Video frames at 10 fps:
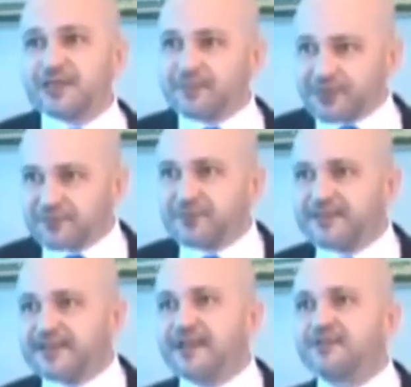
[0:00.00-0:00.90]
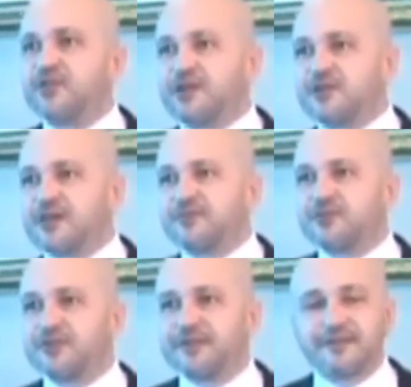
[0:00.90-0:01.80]
dilerim lafım bittikten sonra alacağım
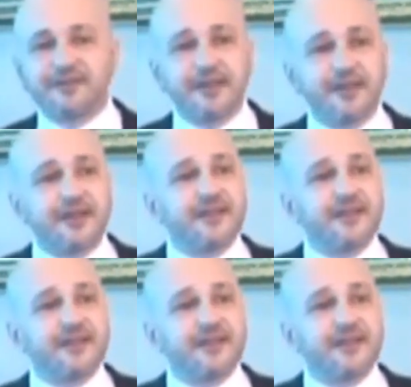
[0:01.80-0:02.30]
sorularınızı.